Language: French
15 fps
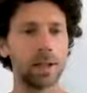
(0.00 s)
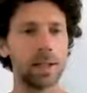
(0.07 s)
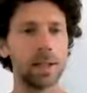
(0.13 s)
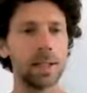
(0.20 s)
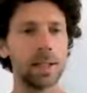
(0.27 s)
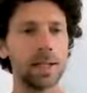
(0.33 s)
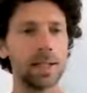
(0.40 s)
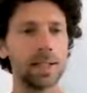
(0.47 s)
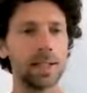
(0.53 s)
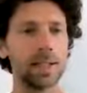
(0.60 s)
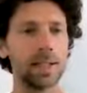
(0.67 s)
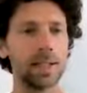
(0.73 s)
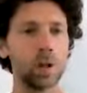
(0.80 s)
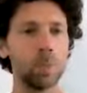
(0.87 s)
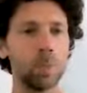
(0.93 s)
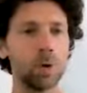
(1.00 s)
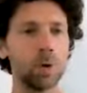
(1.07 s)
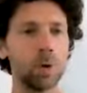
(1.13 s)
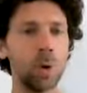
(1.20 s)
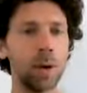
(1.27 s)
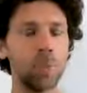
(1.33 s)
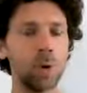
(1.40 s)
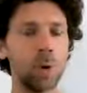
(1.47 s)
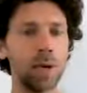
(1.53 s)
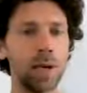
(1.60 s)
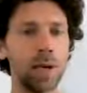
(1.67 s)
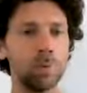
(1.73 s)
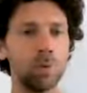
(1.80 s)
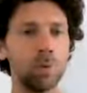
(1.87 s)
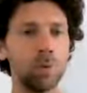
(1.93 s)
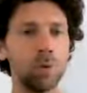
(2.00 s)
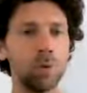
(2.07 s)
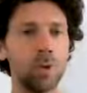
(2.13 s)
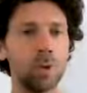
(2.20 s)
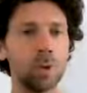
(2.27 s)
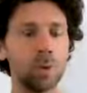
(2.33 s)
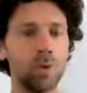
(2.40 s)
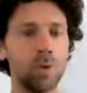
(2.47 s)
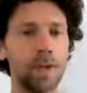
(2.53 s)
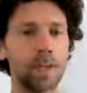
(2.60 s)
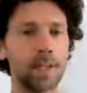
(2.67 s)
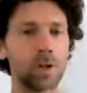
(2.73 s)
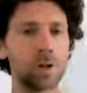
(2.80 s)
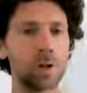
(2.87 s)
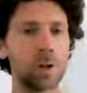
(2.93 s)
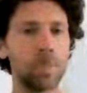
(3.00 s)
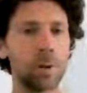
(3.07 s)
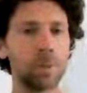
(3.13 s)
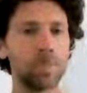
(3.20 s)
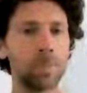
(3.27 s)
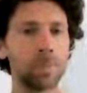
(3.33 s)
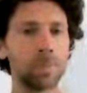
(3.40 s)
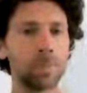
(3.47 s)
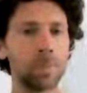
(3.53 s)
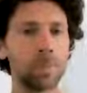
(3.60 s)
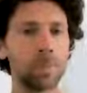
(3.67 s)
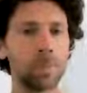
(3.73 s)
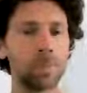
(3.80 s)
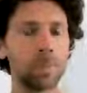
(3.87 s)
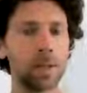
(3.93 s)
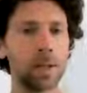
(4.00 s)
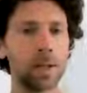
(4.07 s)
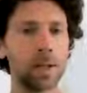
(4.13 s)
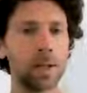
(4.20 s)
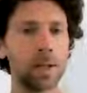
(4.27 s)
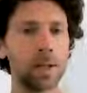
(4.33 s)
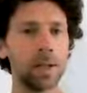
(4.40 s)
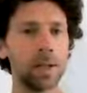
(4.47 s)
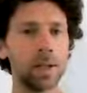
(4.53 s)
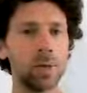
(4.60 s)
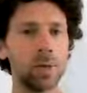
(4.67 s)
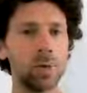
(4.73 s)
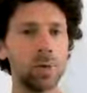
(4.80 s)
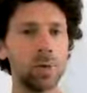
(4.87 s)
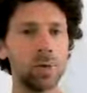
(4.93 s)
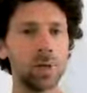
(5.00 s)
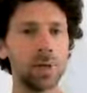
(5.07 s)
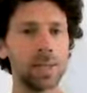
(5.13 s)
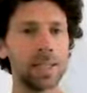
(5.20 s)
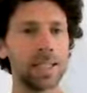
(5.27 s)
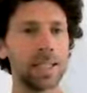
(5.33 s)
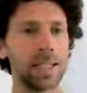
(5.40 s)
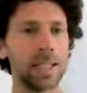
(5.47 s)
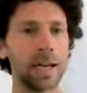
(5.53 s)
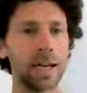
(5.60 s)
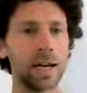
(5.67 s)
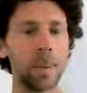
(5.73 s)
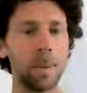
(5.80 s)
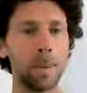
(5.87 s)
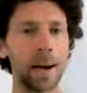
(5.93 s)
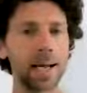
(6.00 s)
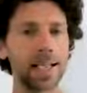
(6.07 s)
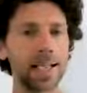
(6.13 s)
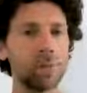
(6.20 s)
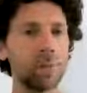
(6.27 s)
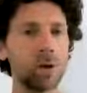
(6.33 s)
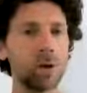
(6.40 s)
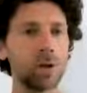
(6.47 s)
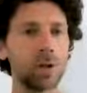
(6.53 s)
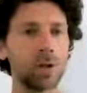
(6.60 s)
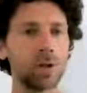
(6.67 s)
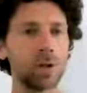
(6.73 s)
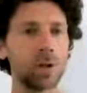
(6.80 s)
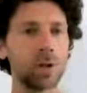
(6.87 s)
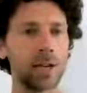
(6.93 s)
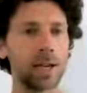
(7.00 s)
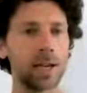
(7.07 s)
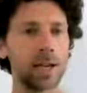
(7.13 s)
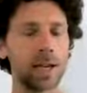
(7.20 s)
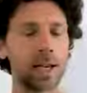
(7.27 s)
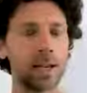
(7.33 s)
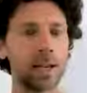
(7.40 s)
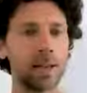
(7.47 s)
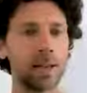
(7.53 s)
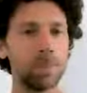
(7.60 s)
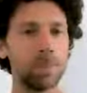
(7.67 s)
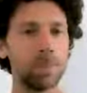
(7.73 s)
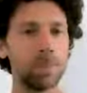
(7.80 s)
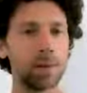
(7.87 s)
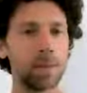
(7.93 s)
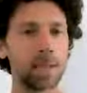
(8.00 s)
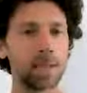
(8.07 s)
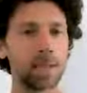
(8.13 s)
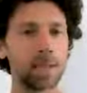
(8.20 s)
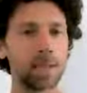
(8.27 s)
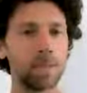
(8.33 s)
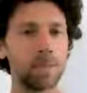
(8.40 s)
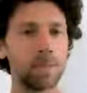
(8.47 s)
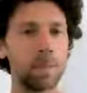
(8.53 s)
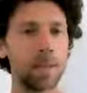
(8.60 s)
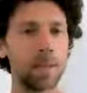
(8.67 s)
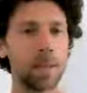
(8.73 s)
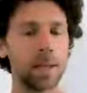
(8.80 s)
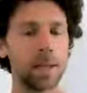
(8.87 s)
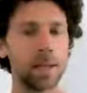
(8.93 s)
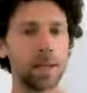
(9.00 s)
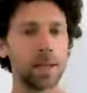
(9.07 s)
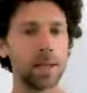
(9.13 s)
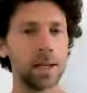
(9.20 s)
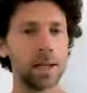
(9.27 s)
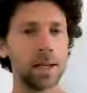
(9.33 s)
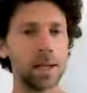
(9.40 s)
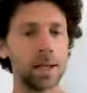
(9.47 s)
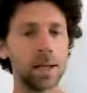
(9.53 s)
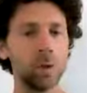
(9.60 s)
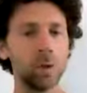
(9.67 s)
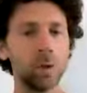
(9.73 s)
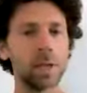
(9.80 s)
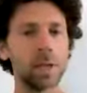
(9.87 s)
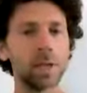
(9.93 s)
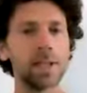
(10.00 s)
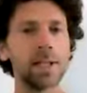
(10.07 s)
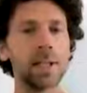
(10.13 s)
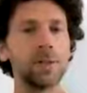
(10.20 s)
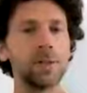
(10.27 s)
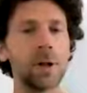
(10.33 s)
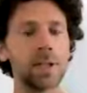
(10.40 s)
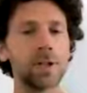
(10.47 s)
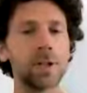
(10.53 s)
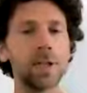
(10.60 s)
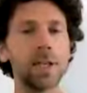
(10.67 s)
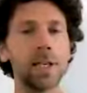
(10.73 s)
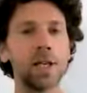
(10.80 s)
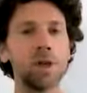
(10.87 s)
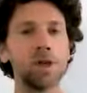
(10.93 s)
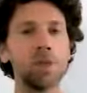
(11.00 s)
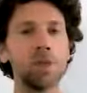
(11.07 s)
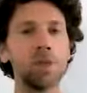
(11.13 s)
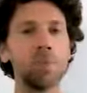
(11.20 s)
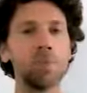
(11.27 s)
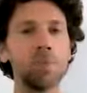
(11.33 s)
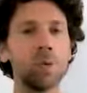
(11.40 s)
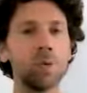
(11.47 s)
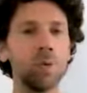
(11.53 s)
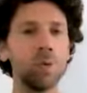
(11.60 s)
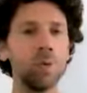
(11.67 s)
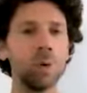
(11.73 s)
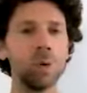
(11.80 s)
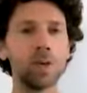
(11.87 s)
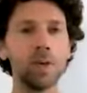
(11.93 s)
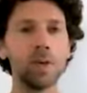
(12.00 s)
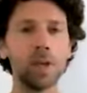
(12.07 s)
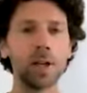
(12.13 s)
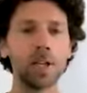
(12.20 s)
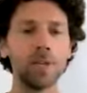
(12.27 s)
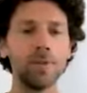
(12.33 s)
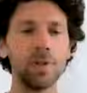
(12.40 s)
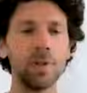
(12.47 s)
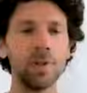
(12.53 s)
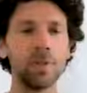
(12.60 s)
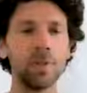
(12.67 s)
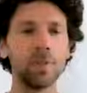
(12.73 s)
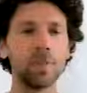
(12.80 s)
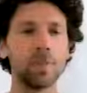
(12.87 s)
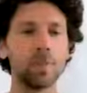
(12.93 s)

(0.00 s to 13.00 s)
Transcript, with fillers: Il existe cependant un moyen pour nous de trouver ce chemin, de nous sentir partie prenante de cette réalité plus vaste, et donc de savoir ce qui est juste pour nous en tant qu'individus.